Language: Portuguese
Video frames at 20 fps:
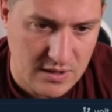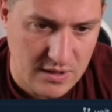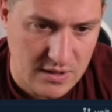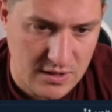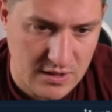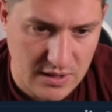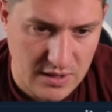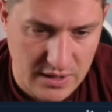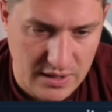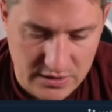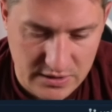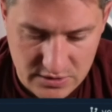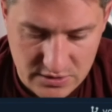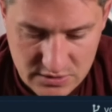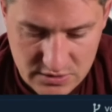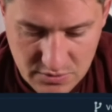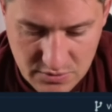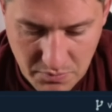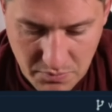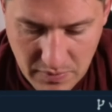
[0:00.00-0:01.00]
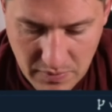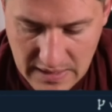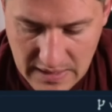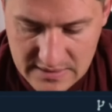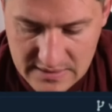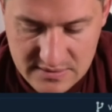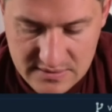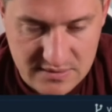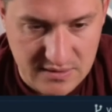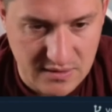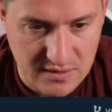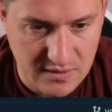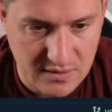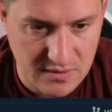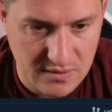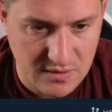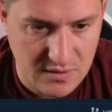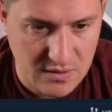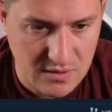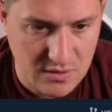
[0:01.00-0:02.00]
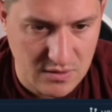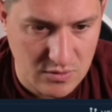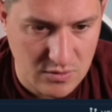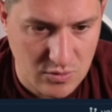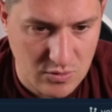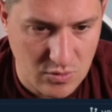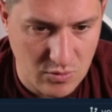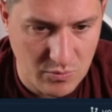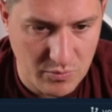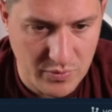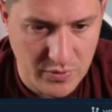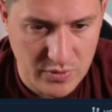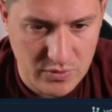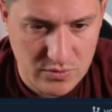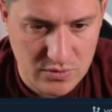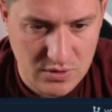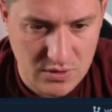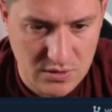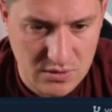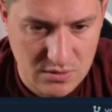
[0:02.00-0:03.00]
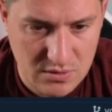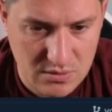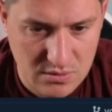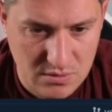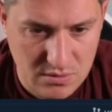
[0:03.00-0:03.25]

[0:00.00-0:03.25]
E aí a gente passa computed.